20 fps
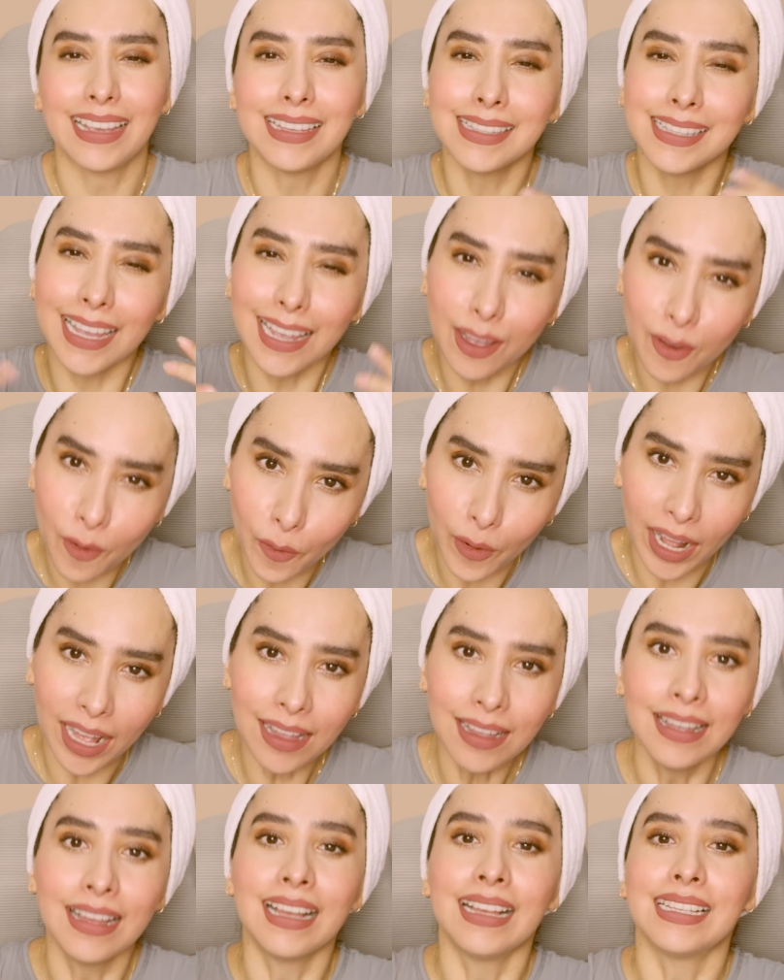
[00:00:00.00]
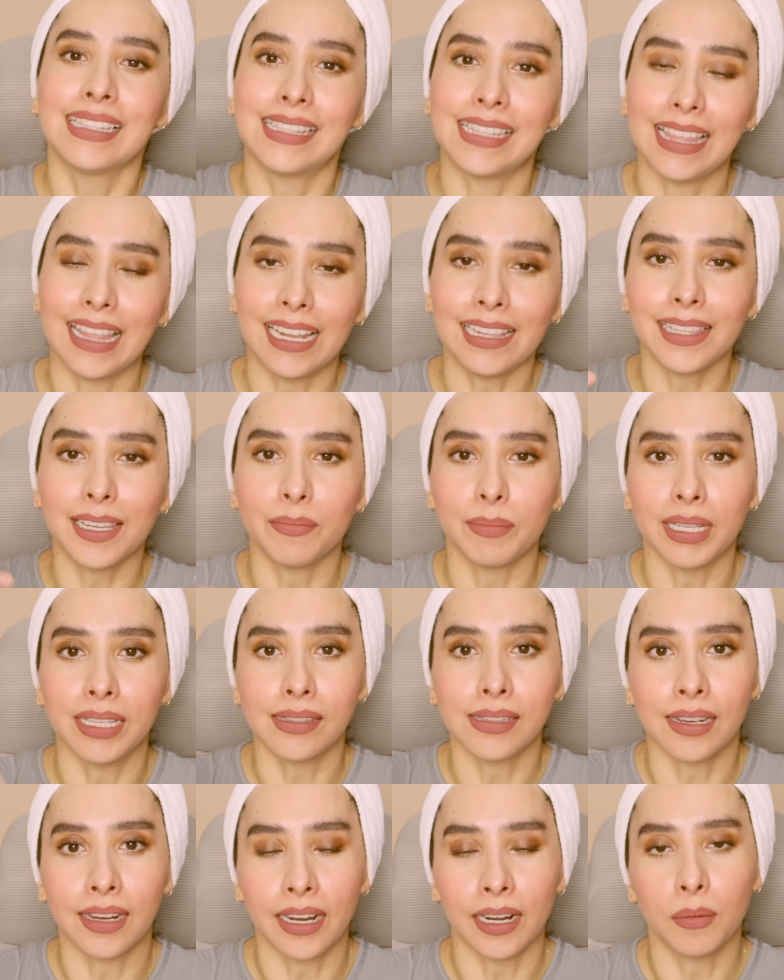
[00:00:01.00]
Es que ahora Sedal
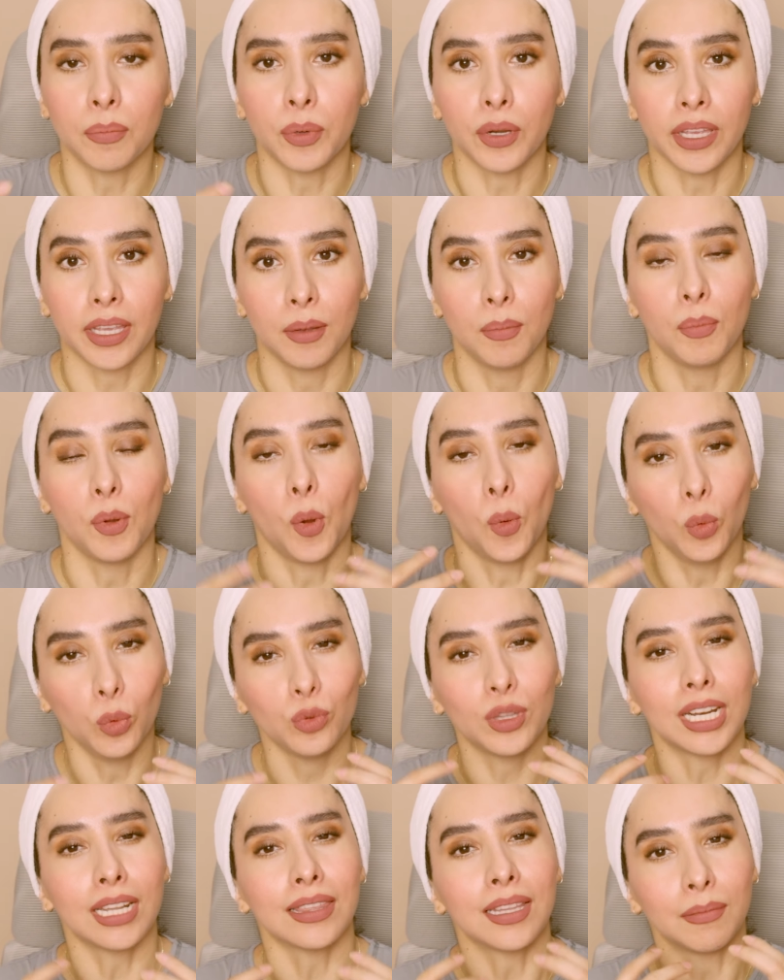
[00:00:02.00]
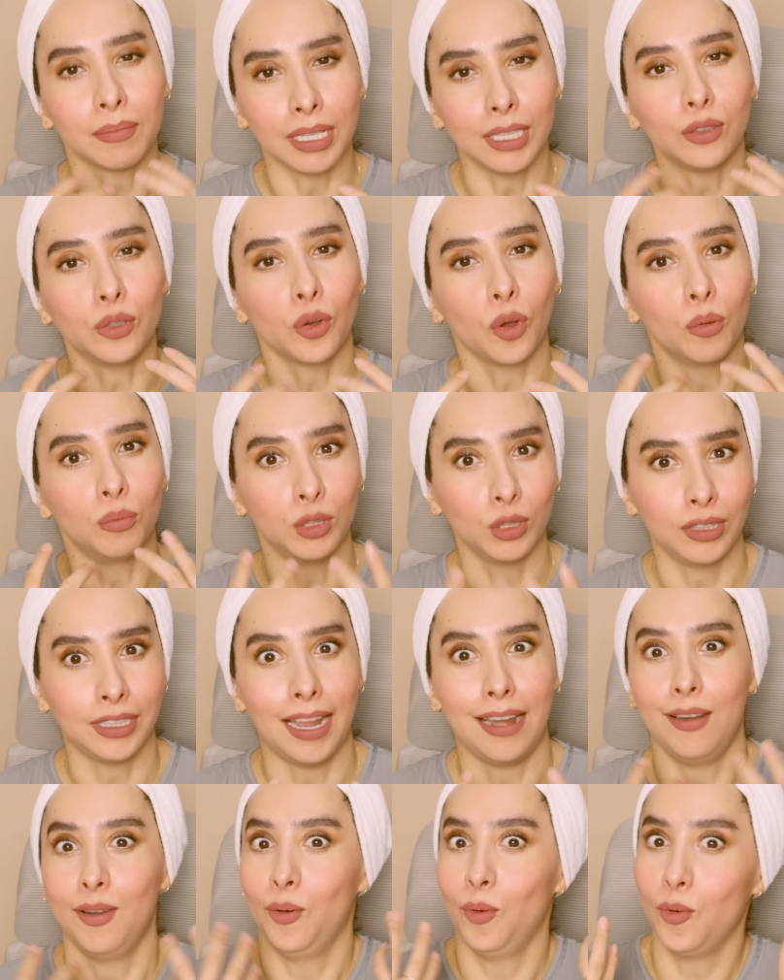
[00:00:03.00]
también sacará, por ejemplo, un tratamiento como
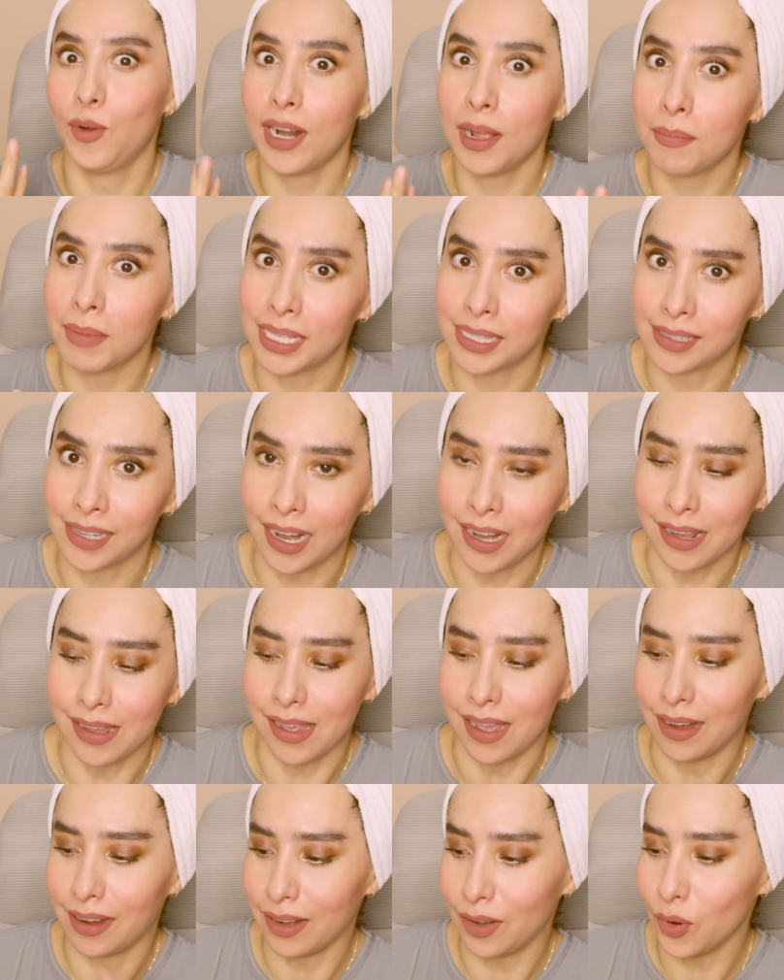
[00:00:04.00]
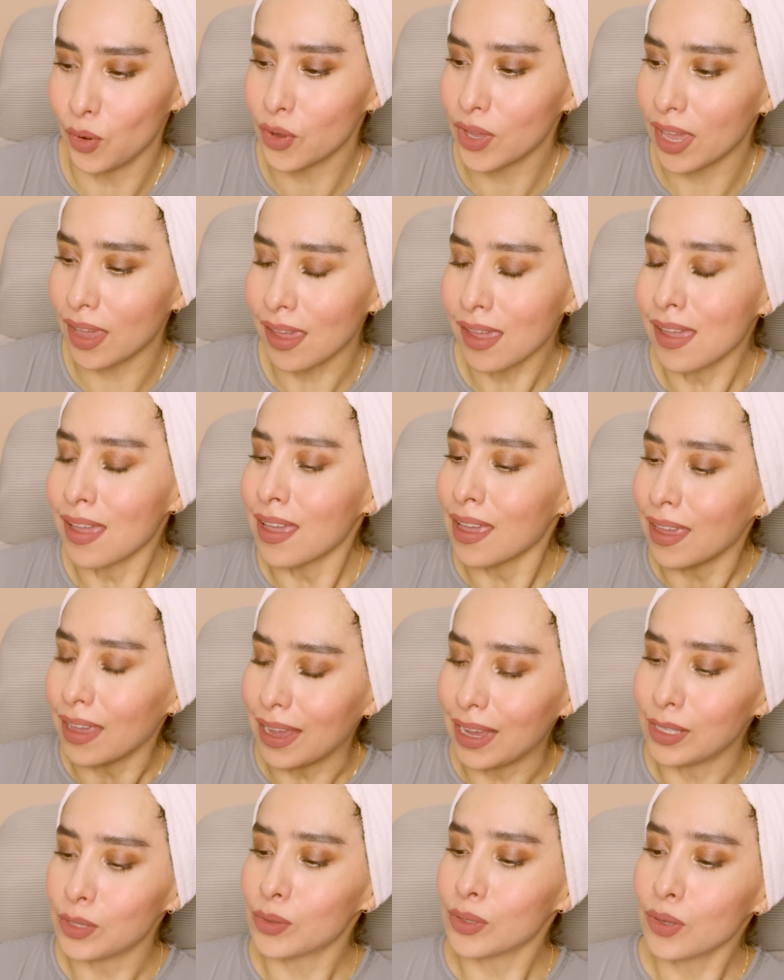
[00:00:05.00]
tal, una mascarilla. Creo que
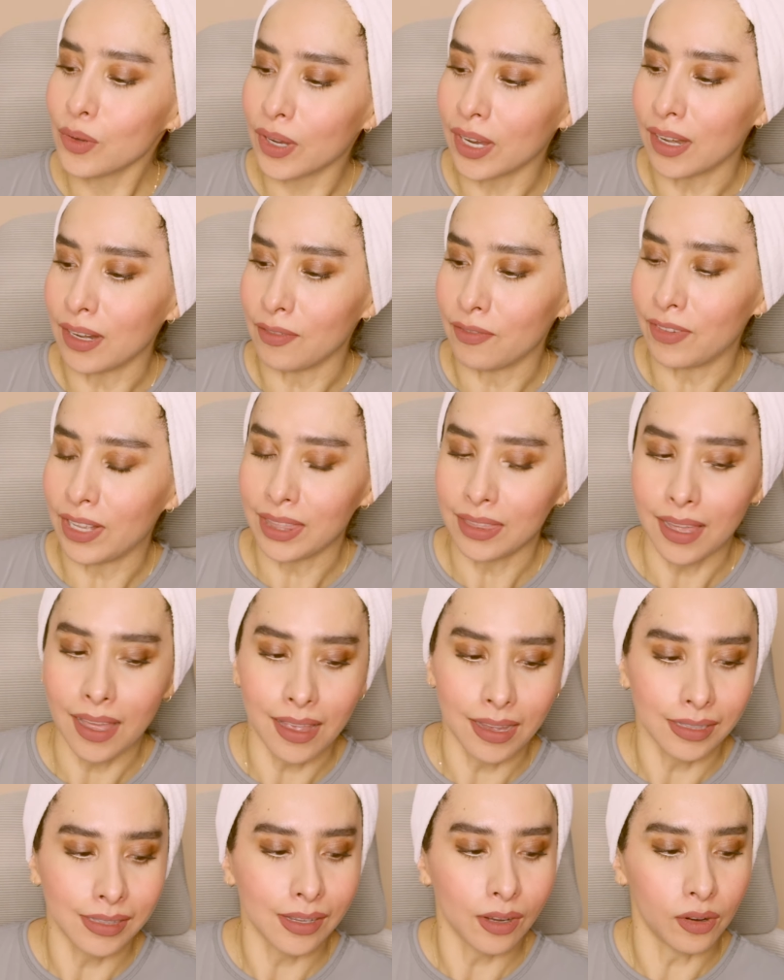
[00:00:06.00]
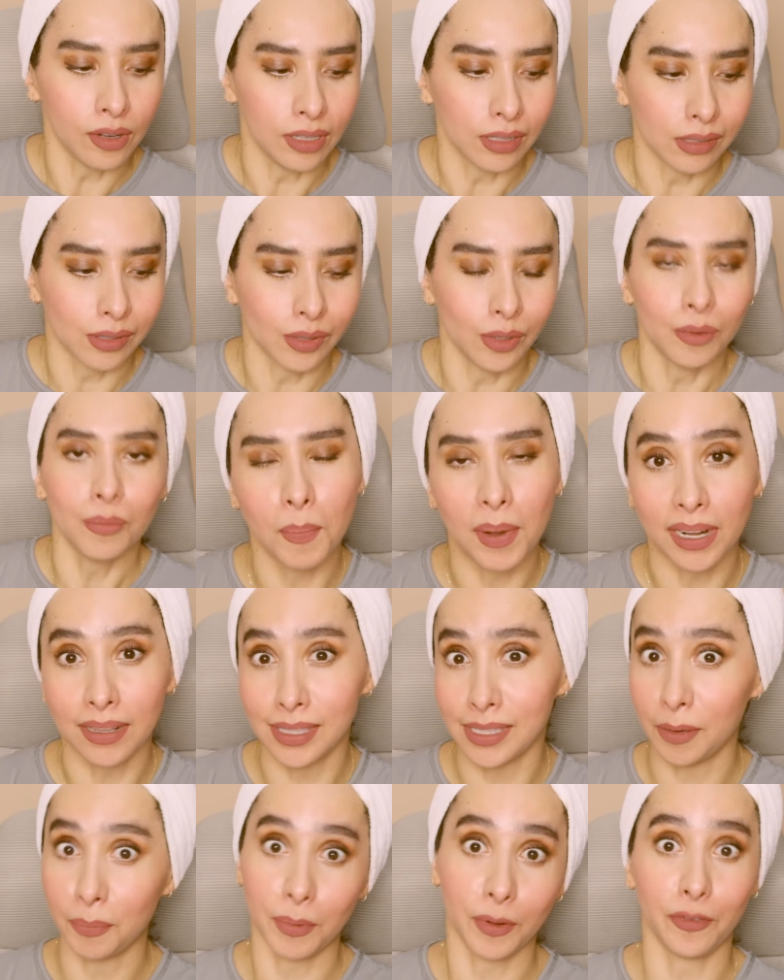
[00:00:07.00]
eso es lo que le falta a esta colección para
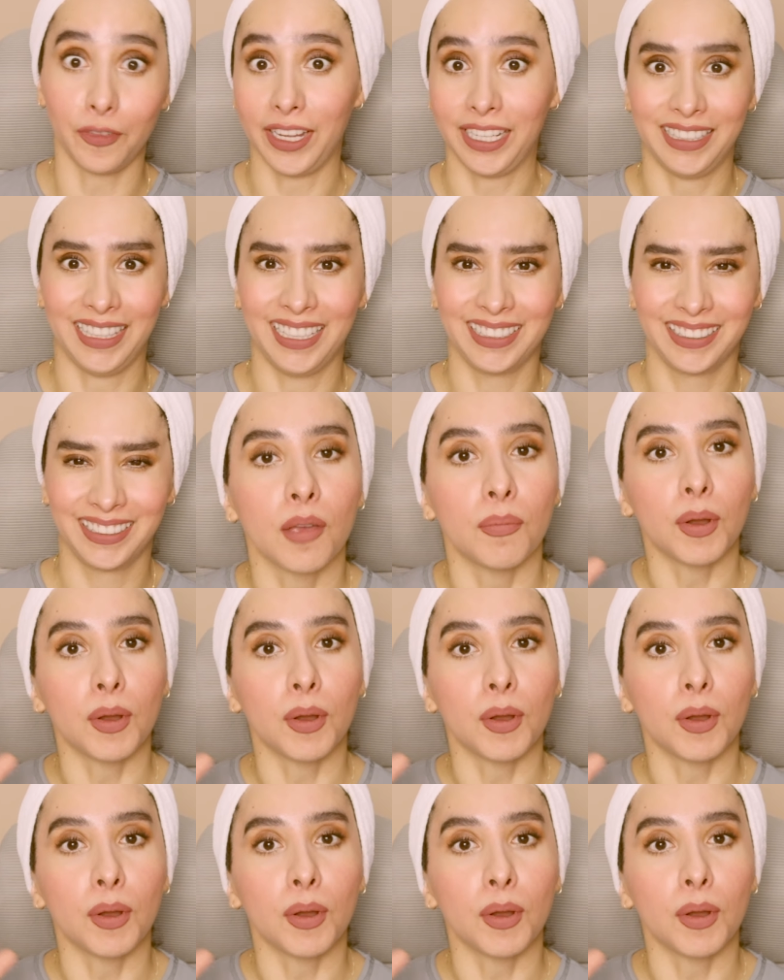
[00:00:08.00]
ser perfecta.